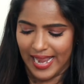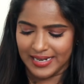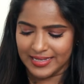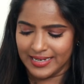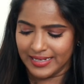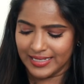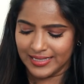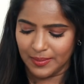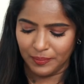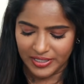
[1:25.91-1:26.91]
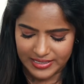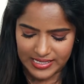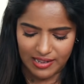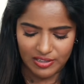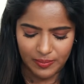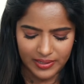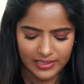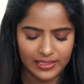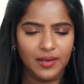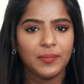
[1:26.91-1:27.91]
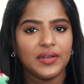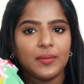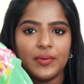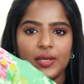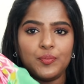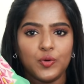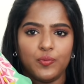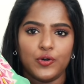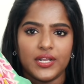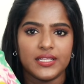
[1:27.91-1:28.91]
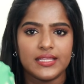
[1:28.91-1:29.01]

அண்ட் இதில் இருக்க அந்த பிரிண்ட்ஸ்லாம் வந்து பார்த்தீங்கன்னா பெரிய பெரிய பூ போட்டது